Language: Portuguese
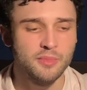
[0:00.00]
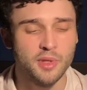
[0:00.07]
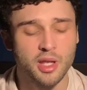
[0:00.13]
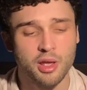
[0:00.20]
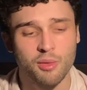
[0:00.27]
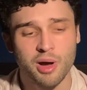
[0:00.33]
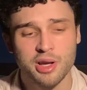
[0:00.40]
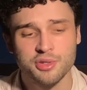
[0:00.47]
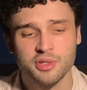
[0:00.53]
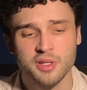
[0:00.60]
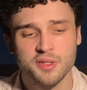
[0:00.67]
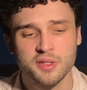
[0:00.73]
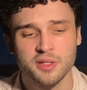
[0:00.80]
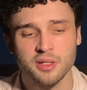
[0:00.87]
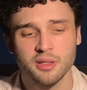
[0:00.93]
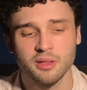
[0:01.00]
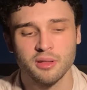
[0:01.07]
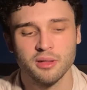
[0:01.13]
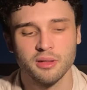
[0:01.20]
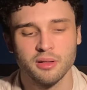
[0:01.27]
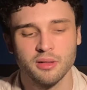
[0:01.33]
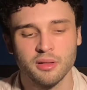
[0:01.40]
Eu acho que, assim,
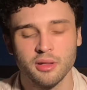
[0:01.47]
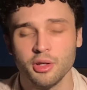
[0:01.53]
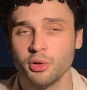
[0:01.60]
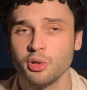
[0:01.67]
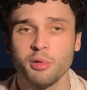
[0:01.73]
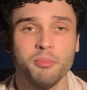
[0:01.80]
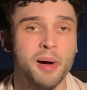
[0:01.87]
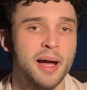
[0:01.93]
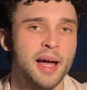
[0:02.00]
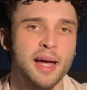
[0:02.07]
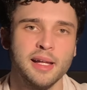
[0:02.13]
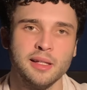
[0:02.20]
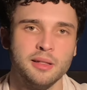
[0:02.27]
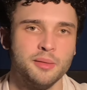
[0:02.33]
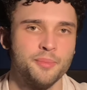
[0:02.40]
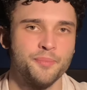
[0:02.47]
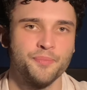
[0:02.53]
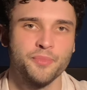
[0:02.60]
eu não pagaria